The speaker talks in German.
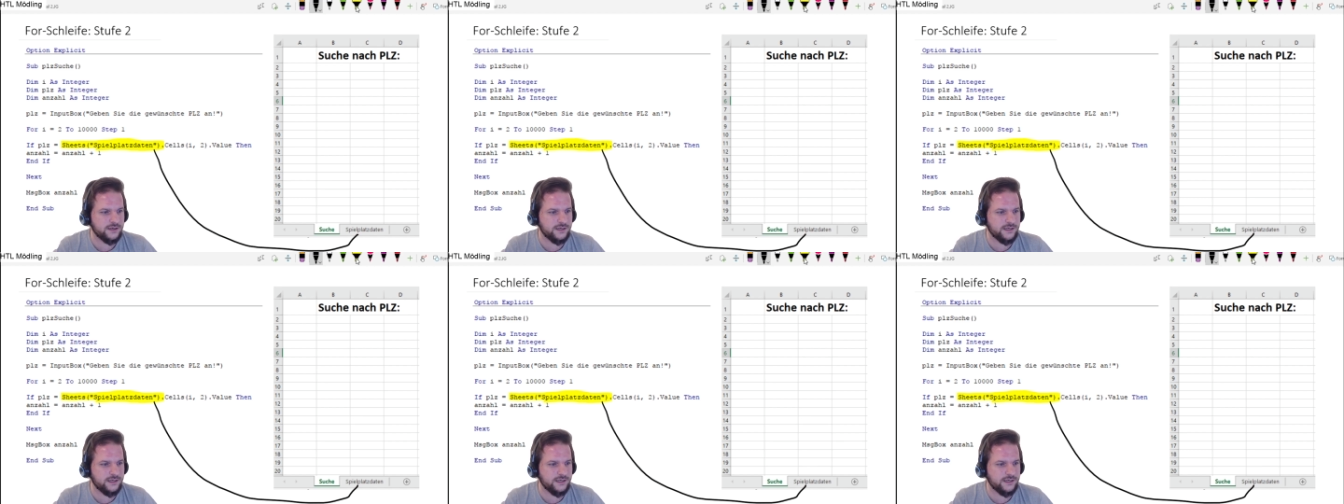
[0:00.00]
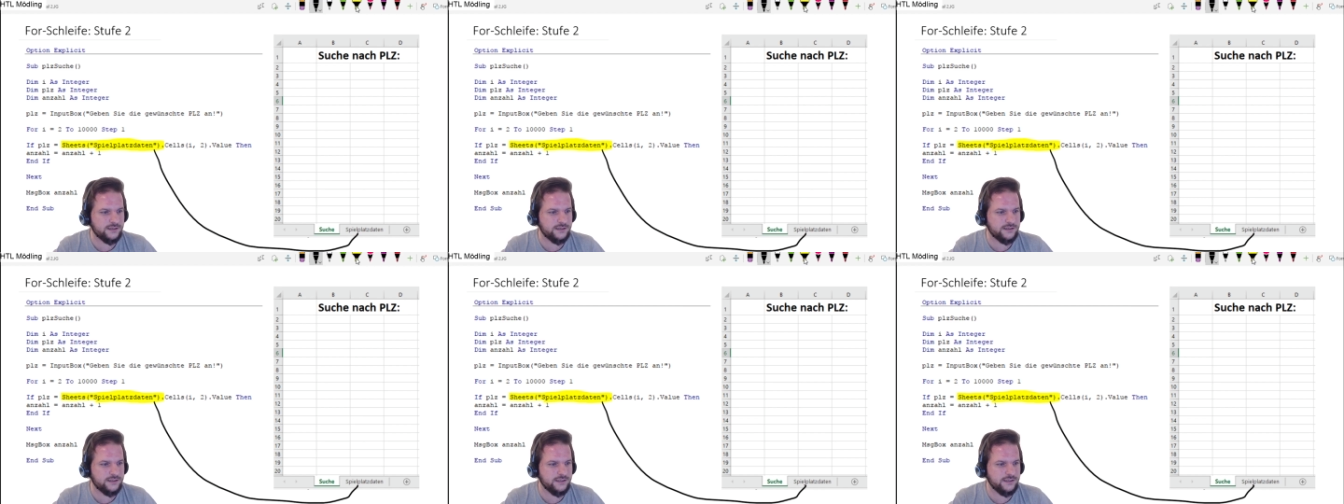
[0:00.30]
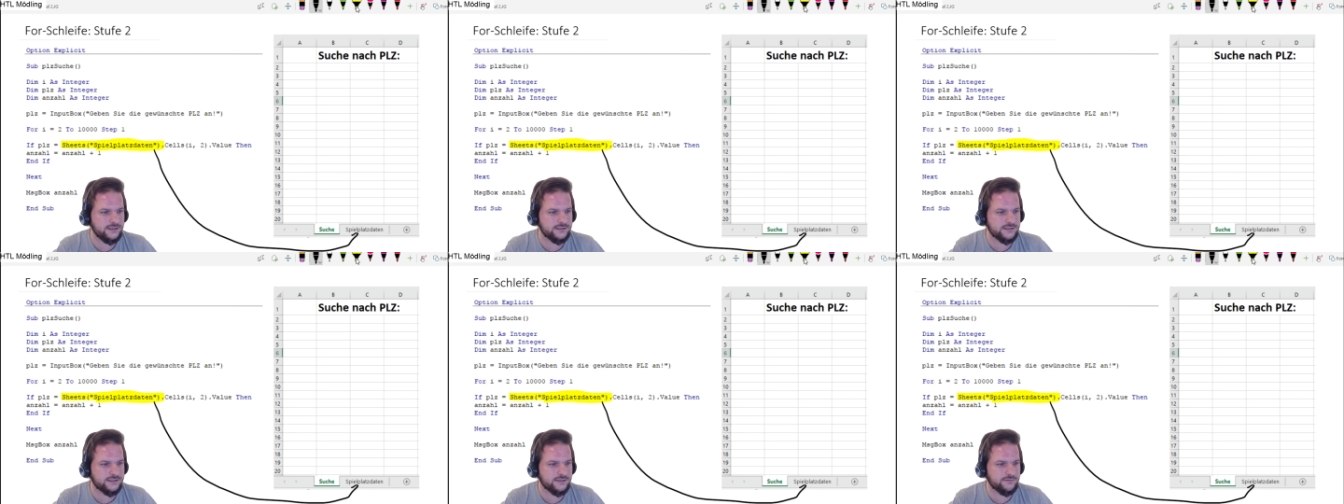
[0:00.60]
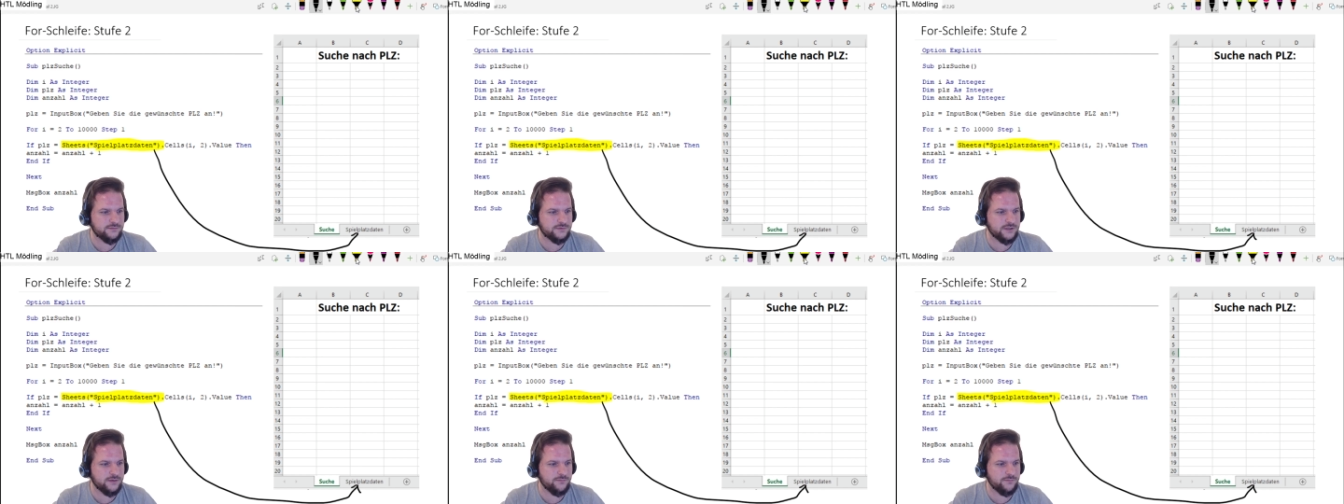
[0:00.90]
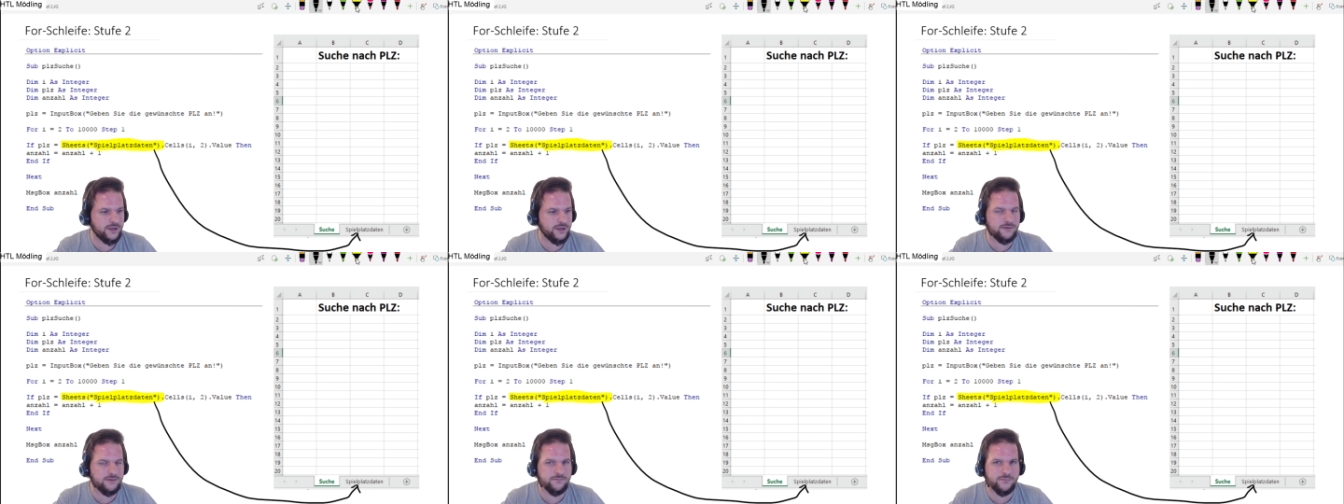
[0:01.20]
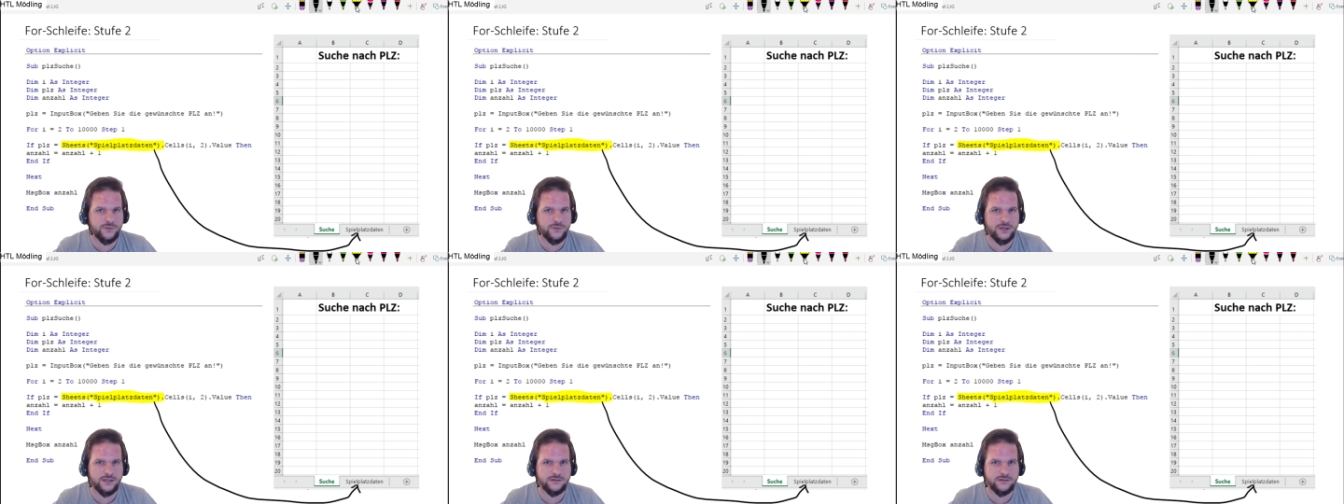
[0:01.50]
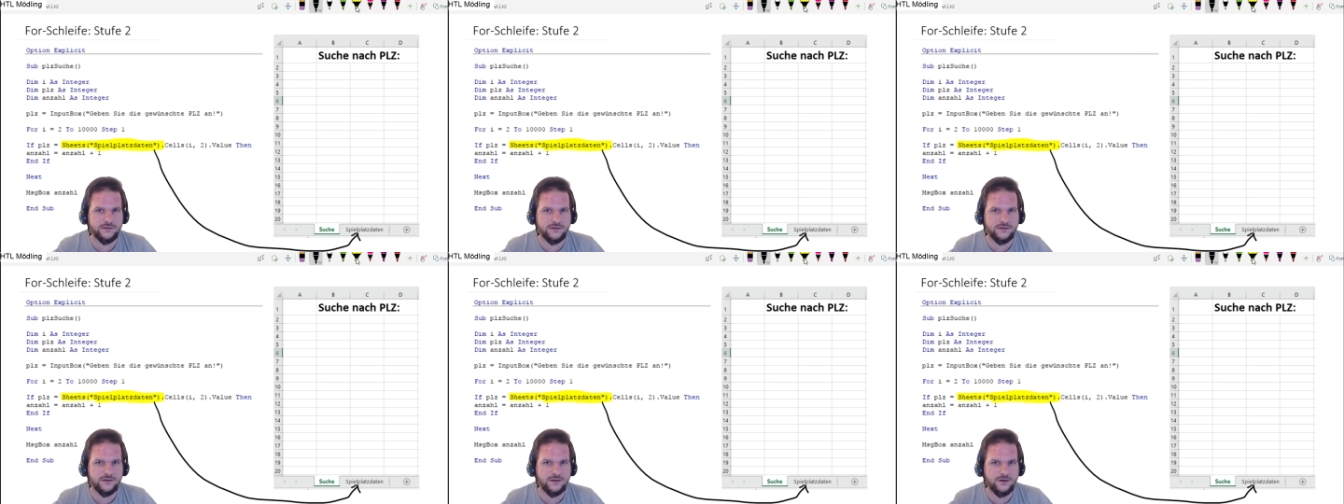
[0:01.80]
in diesem
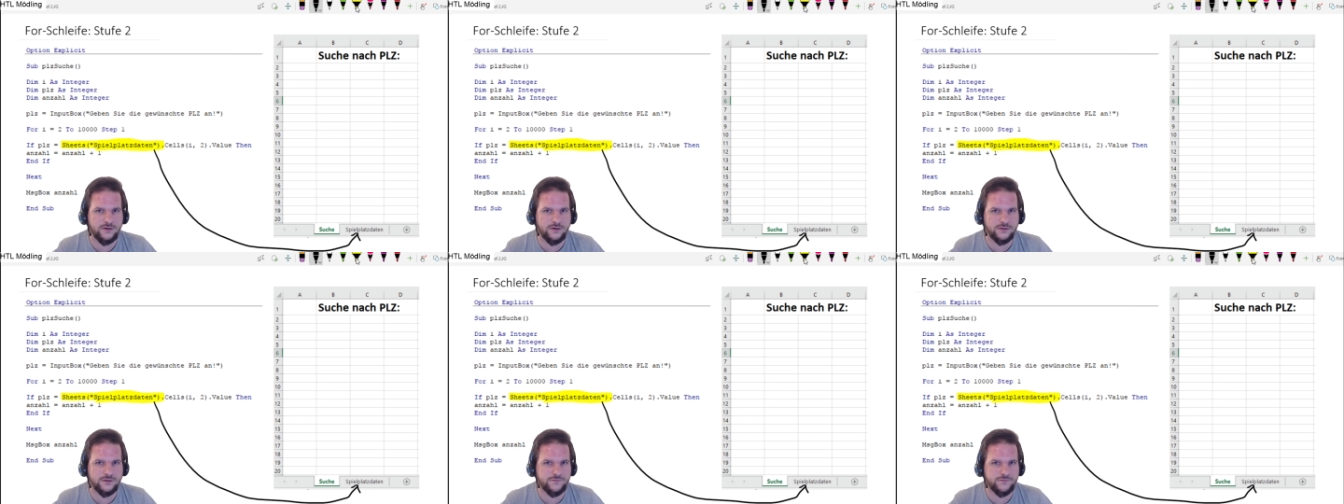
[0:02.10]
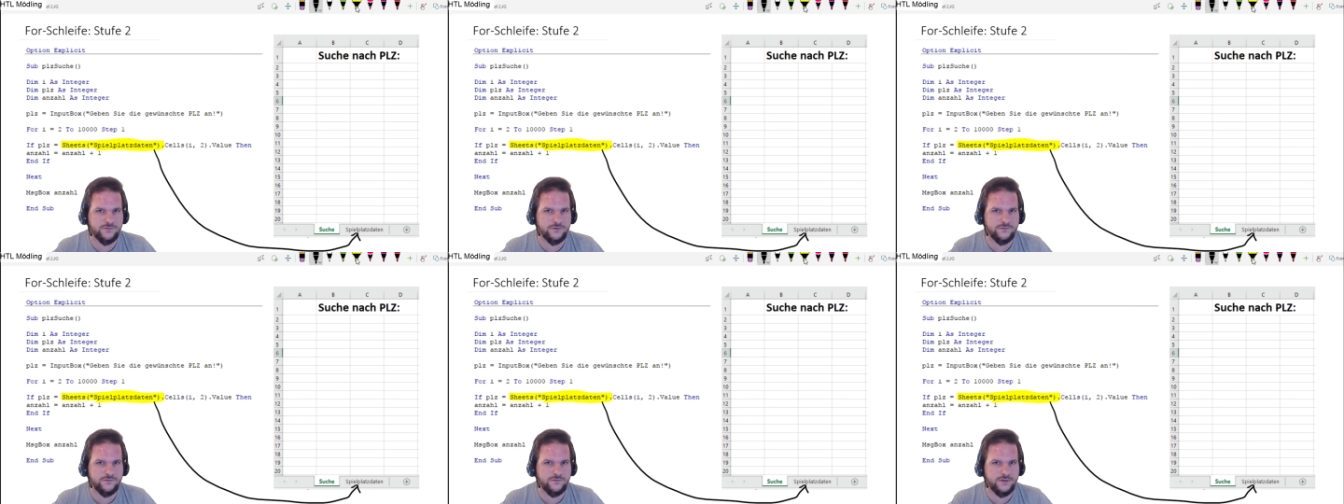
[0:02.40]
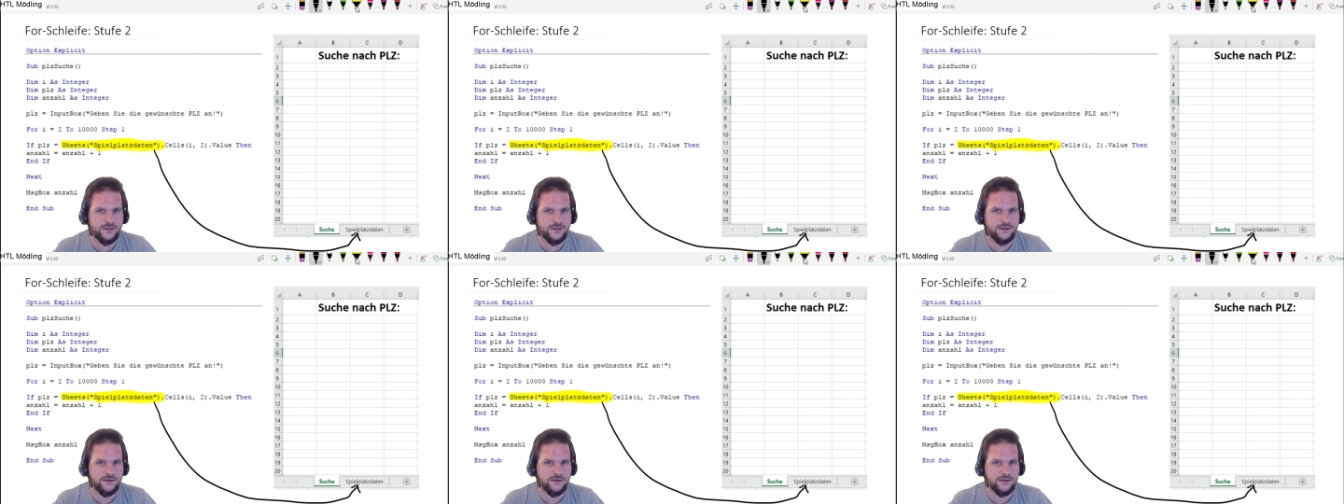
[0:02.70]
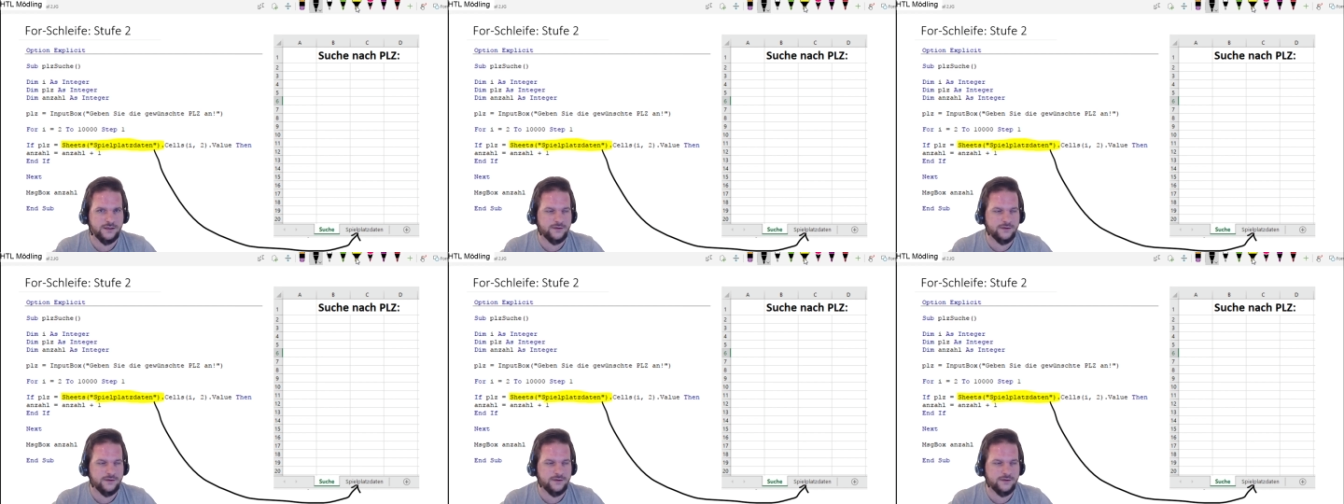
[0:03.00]
Tabellenblatt ausführen will,